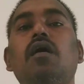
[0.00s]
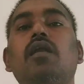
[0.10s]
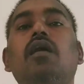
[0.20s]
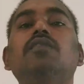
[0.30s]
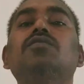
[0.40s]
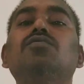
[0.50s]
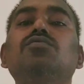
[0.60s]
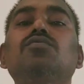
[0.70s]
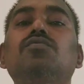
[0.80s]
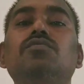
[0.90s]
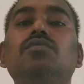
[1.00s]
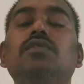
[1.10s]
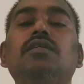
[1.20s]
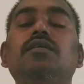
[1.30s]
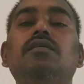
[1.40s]
అలా జరుగుతూ
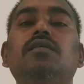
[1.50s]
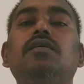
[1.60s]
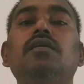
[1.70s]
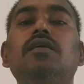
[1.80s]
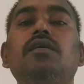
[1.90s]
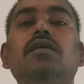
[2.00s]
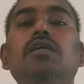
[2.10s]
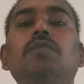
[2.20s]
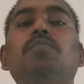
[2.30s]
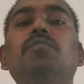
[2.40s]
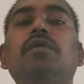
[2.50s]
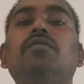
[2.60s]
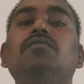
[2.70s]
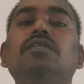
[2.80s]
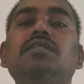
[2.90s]
ఉంటుంది ఇప్పుడు
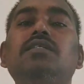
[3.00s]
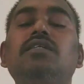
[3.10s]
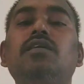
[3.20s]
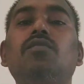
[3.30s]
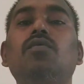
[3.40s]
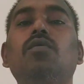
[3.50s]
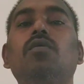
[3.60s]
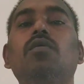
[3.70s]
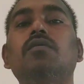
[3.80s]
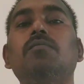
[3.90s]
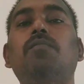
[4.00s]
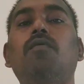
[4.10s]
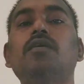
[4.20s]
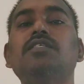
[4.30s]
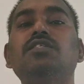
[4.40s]
మనం ఈ సెషన్లో
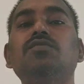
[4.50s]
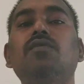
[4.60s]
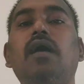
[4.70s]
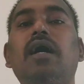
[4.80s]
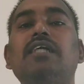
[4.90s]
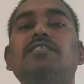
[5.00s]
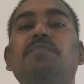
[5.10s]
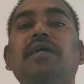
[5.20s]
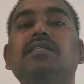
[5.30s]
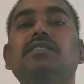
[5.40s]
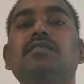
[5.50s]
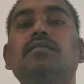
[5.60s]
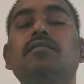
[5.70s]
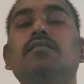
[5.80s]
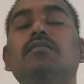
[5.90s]
పాజిటివ్ ఆస్పెక్ట్స్
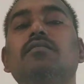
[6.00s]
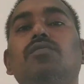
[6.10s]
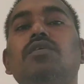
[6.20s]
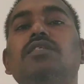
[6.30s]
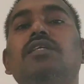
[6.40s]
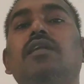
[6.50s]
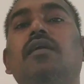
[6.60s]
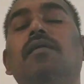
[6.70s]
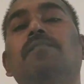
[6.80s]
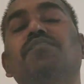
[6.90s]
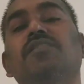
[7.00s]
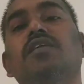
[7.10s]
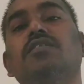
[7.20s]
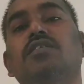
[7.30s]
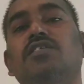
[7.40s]
గురించి ఇక్కడ
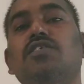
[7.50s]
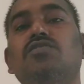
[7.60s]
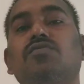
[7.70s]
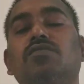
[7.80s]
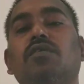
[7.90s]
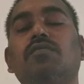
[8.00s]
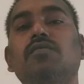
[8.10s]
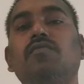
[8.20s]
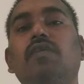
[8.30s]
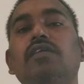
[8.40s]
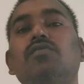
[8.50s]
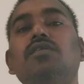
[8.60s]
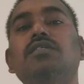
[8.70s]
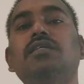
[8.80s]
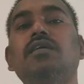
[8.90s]
చర్చించుకున్నాం వాటి
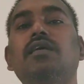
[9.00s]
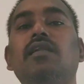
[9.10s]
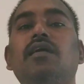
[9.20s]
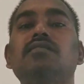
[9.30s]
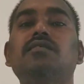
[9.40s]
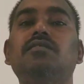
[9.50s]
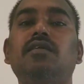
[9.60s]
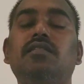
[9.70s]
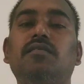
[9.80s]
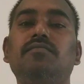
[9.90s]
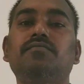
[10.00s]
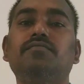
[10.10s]
గురించి ఎనాలిసిస్ చేద్దాం